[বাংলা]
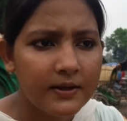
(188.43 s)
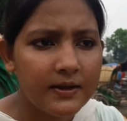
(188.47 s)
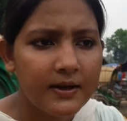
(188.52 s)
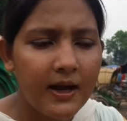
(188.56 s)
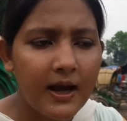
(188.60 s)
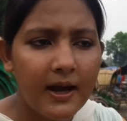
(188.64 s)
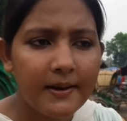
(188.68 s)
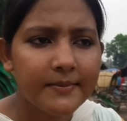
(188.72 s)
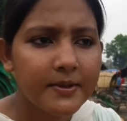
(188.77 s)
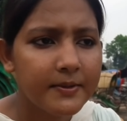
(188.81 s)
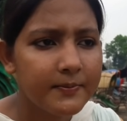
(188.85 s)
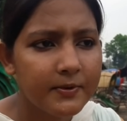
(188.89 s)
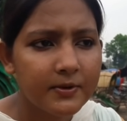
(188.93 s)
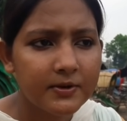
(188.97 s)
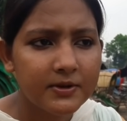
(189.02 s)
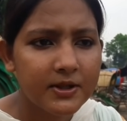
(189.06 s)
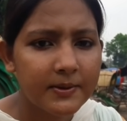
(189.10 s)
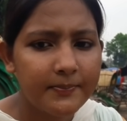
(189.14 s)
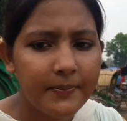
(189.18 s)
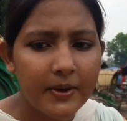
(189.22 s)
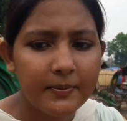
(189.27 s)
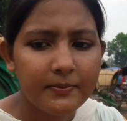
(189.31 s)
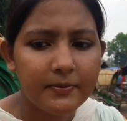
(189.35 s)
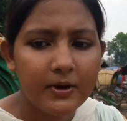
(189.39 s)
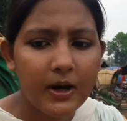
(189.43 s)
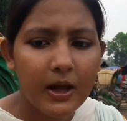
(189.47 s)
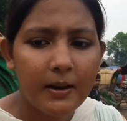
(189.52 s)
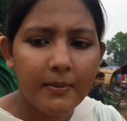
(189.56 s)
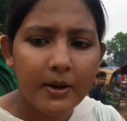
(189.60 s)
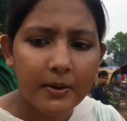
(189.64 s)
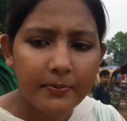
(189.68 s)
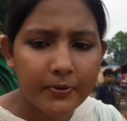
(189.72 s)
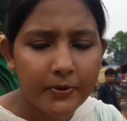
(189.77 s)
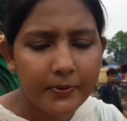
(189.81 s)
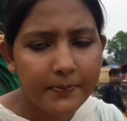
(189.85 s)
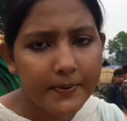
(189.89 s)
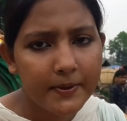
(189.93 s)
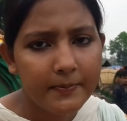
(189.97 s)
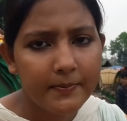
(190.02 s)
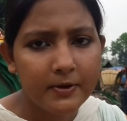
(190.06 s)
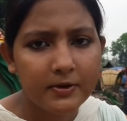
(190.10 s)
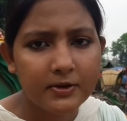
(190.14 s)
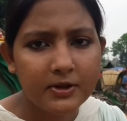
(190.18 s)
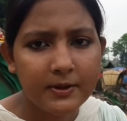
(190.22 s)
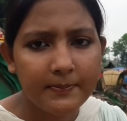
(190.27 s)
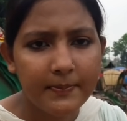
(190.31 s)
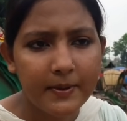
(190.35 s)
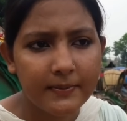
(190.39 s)
এটা আমি বলতে পারবো না আমার ফুপি
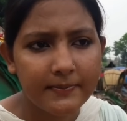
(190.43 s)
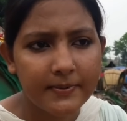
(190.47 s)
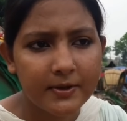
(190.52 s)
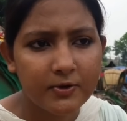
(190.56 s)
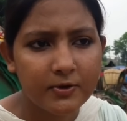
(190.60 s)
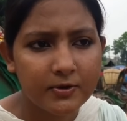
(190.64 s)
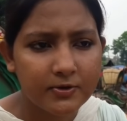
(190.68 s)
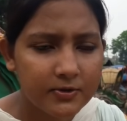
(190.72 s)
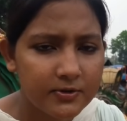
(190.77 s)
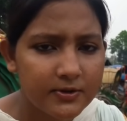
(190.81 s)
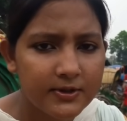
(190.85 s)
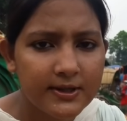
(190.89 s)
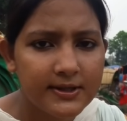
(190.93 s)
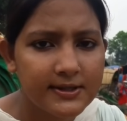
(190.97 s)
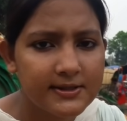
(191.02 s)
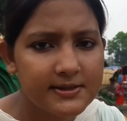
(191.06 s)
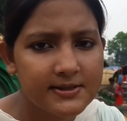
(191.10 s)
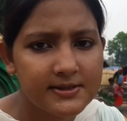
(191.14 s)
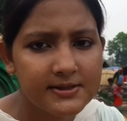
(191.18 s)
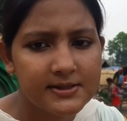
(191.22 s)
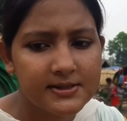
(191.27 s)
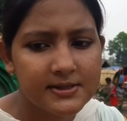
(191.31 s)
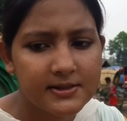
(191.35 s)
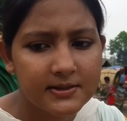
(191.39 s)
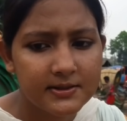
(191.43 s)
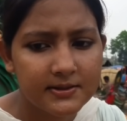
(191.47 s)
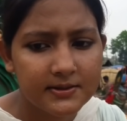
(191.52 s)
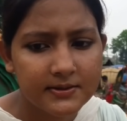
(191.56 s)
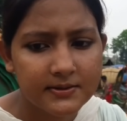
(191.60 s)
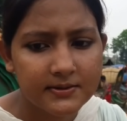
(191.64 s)
বলতে পারবে কত দিয়ে কিনেছে